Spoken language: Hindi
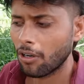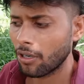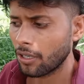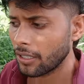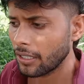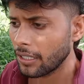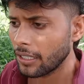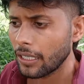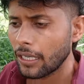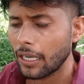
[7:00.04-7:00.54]

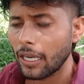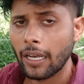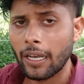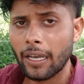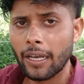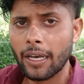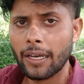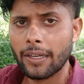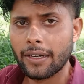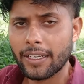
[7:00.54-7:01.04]
और
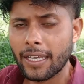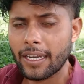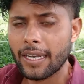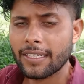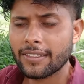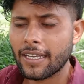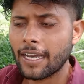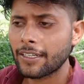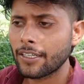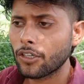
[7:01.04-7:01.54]
रियल
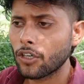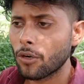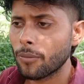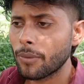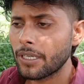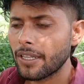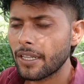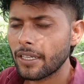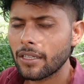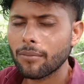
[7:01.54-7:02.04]
एस आर के
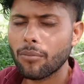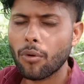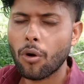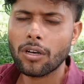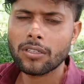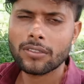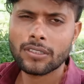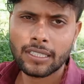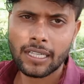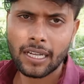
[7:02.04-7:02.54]
कॉमेडी देखिए
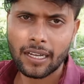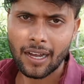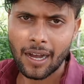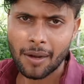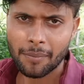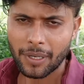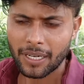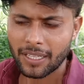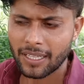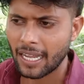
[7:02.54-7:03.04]
बहुत ज़्यादा
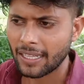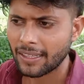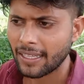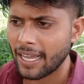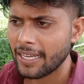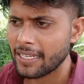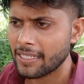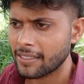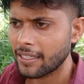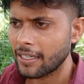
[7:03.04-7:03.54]
काम पड़
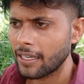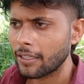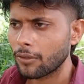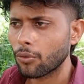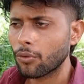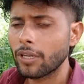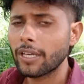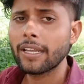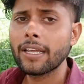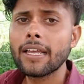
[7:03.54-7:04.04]
जाता है इसीलिए
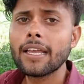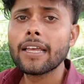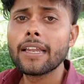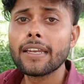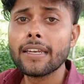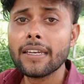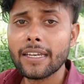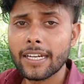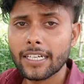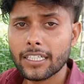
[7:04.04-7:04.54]
थोड़े
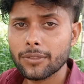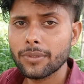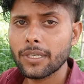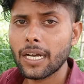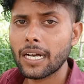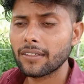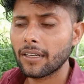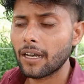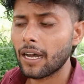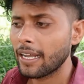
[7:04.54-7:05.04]
लेट भी
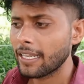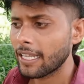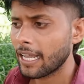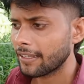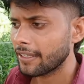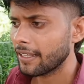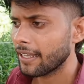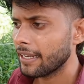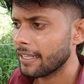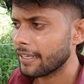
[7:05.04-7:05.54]
आ, आ
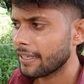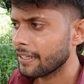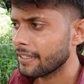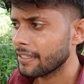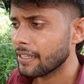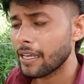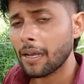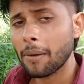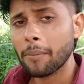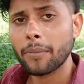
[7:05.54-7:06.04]
जाते हैं लेकिन
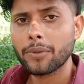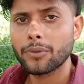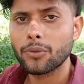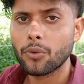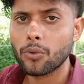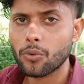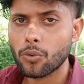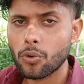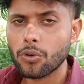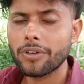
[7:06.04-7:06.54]
ये हम
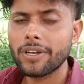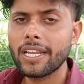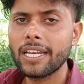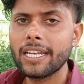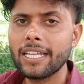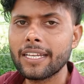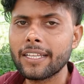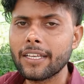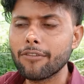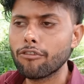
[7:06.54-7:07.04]
रोज़
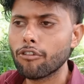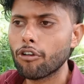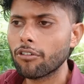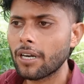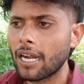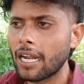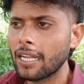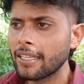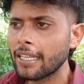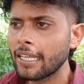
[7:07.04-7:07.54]
डेली इनके
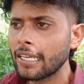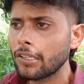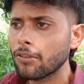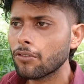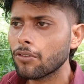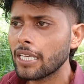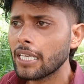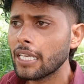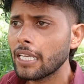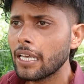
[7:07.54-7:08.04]
ब्लॉग डालते हैं
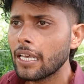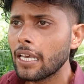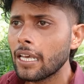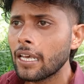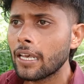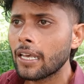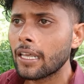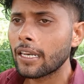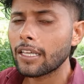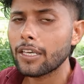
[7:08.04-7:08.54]
क्योंकि
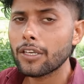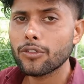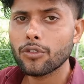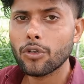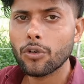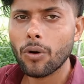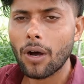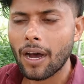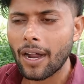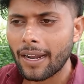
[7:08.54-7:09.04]
इनकी
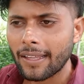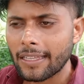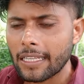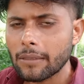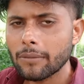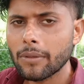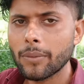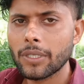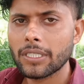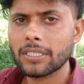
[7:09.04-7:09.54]
जो
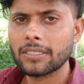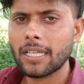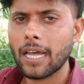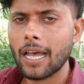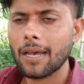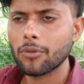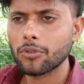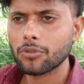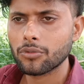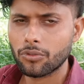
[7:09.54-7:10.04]
आर्थिक व्यवस्था
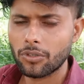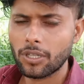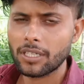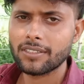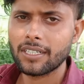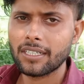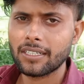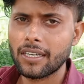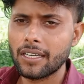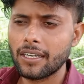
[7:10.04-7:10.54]
है वो सुधर
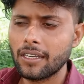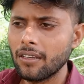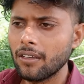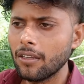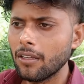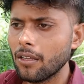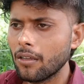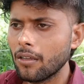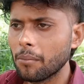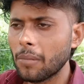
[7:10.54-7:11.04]
सके
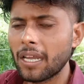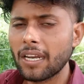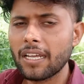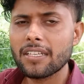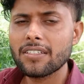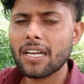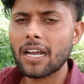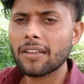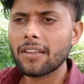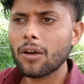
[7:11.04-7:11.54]
मैं
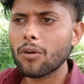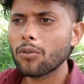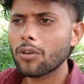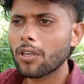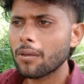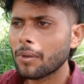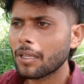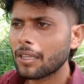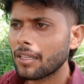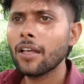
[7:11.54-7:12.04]
नहीं चाहता हूँ
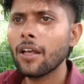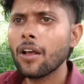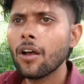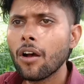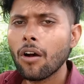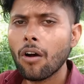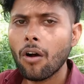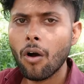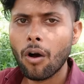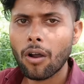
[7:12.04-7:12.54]
कि मतलब
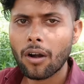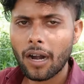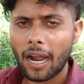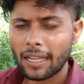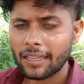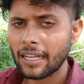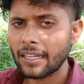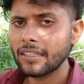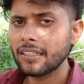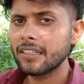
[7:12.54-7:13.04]
और
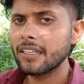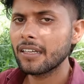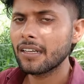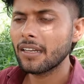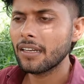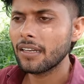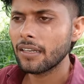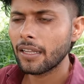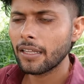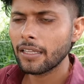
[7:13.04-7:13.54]
राधा दीदी
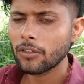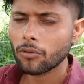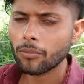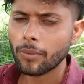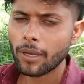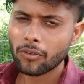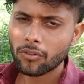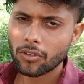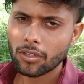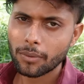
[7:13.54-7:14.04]
के लिए नहीं जो
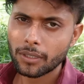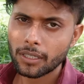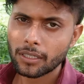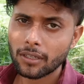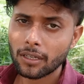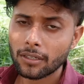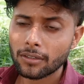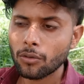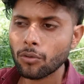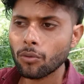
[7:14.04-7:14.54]
मैं उनकी
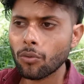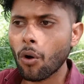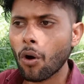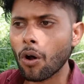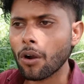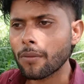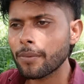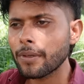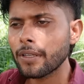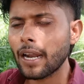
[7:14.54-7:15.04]
मदद करता हूँ
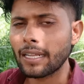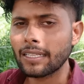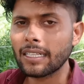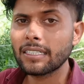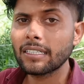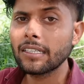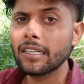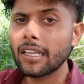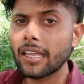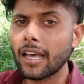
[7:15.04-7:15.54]
और भी
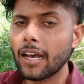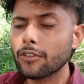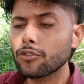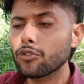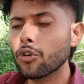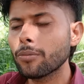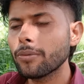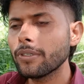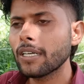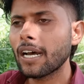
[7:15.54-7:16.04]
राधा दीदी के यहाँ
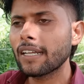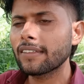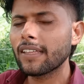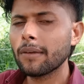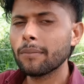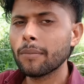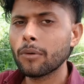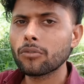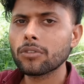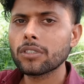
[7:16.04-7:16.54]
जो भी
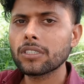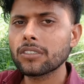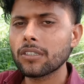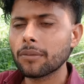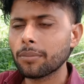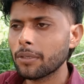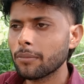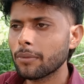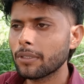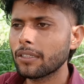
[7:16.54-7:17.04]
आता है मैं उनकी
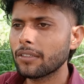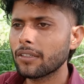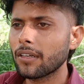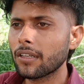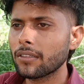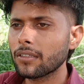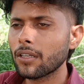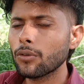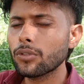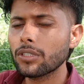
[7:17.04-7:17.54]
सबकी मदद
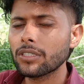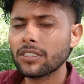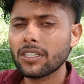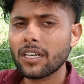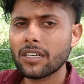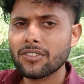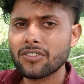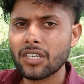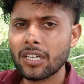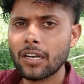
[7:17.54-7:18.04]
करता हूँ किसी
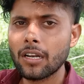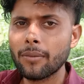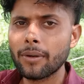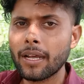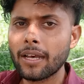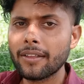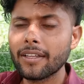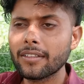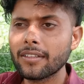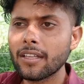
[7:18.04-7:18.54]
का चैनल
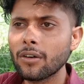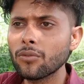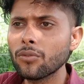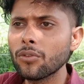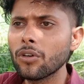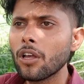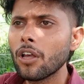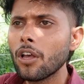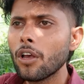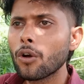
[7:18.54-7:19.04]
बना देता
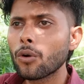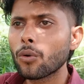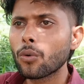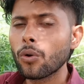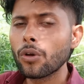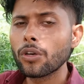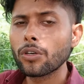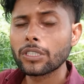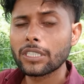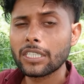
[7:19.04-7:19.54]
हूँ
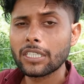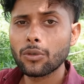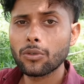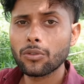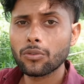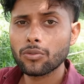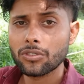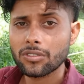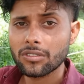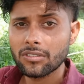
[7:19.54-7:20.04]
कोई किसी
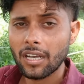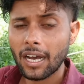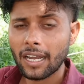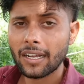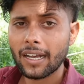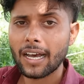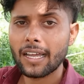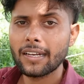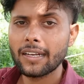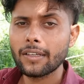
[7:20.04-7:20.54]
को कुछ
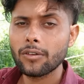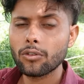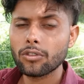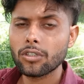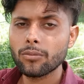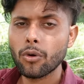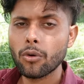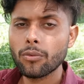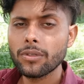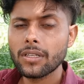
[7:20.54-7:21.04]
जानकारी नहीं
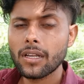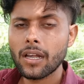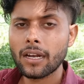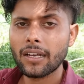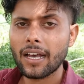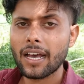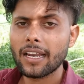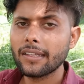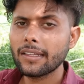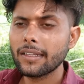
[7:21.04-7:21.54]
होती वो भी
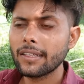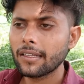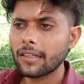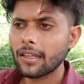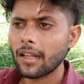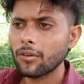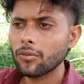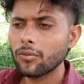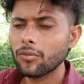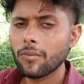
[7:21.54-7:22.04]
जानकारी दे
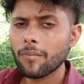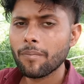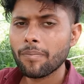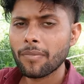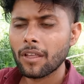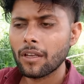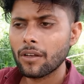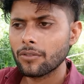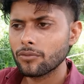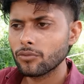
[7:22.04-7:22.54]
देता हूँ
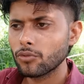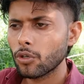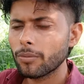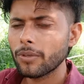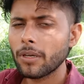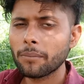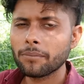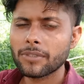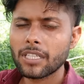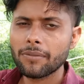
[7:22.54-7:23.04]
जो
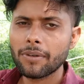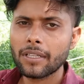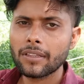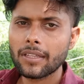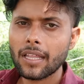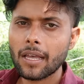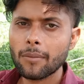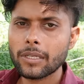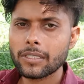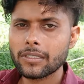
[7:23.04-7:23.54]
भी हमसे
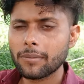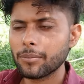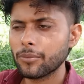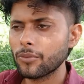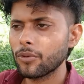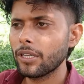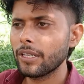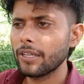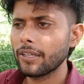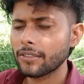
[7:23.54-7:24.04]
बनता है मैं
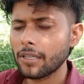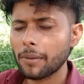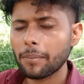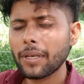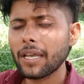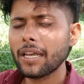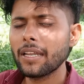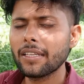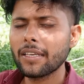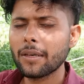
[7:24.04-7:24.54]
सबको
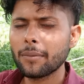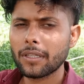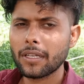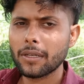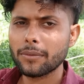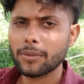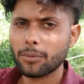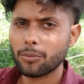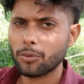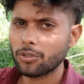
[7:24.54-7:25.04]
सबके लिए
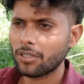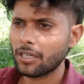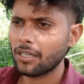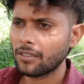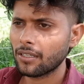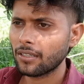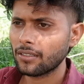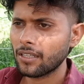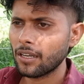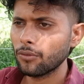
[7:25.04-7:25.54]
मतलब सब कुछ
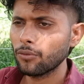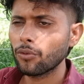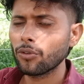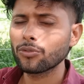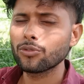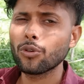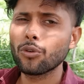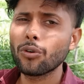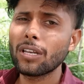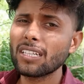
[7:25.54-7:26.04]
कर सकता
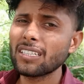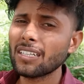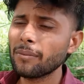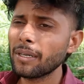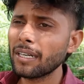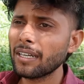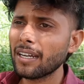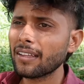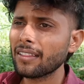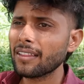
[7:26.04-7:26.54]
हूँ जो गलत
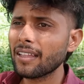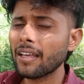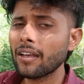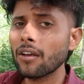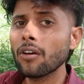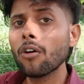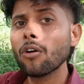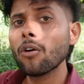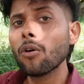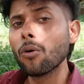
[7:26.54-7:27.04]
कमेंट करते
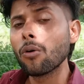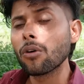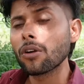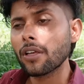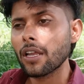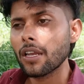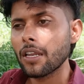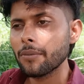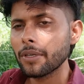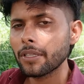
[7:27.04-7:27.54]
हैं
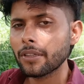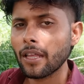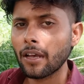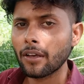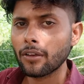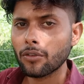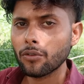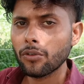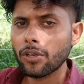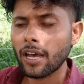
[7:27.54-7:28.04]
उनके लिए भी
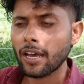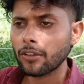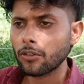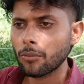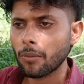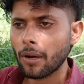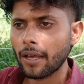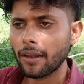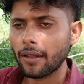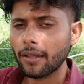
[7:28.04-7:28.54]
थैंक यू यार
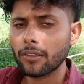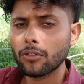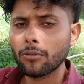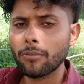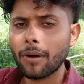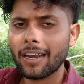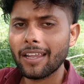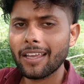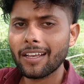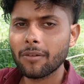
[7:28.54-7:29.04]
तुम्हारे
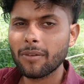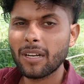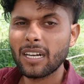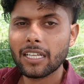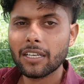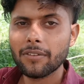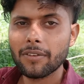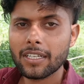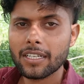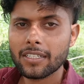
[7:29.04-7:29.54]
तुम्हारे
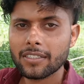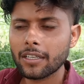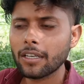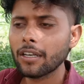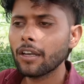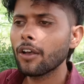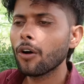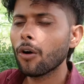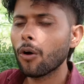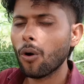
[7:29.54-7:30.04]
कमेंट की वजह
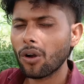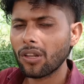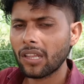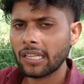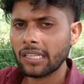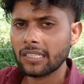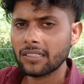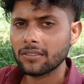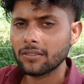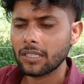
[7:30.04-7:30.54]
से और
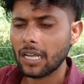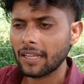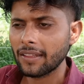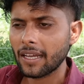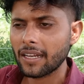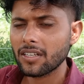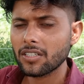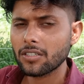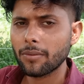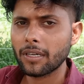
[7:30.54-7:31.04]

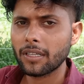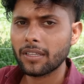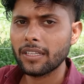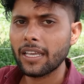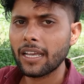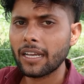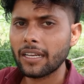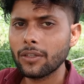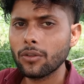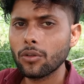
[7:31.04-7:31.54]
जाना रिच
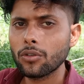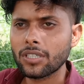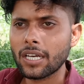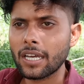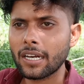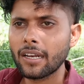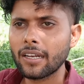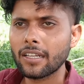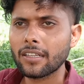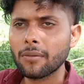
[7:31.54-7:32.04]
बढ़ती है एक नहीं दो
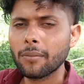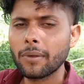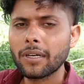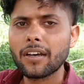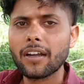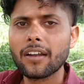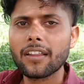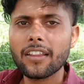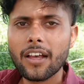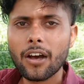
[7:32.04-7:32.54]
चार गलत
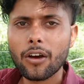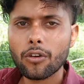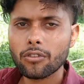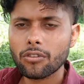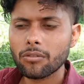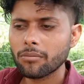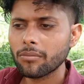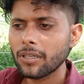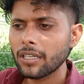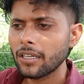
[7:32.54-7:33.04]
कमेंट कर दिया
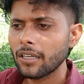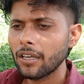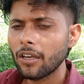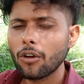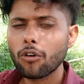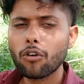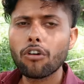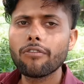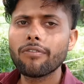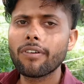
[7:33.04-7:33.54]
और तुम भी
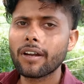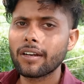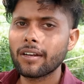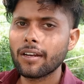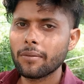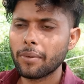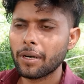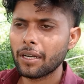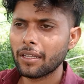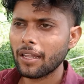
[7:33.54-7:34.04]
कोई फ़र्क
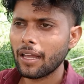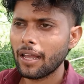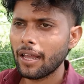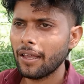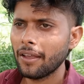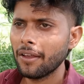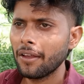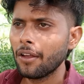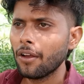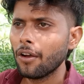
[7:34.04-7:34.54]
नहीं पड़ता
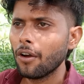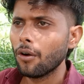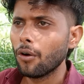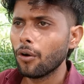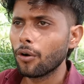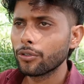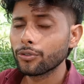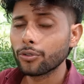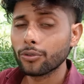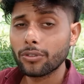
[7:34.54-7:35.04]
है
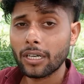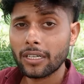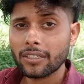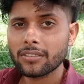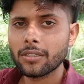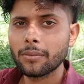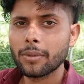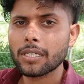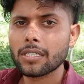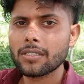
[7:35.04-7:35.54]
और जो
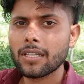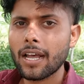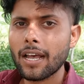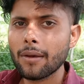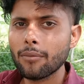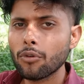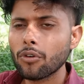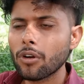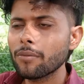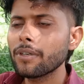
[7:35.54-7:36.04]
दर्द समझता
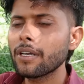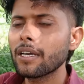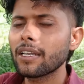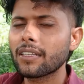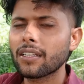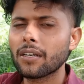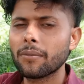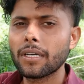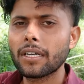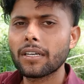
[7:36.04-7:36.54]
है वो कभी
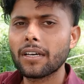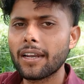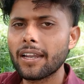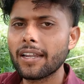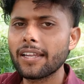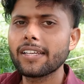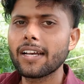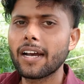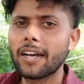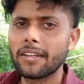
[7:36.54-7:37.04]
गलत कमेंट
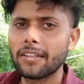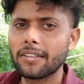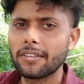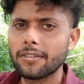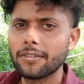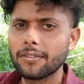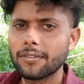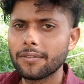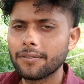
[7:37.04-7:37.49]
करेगा नहीं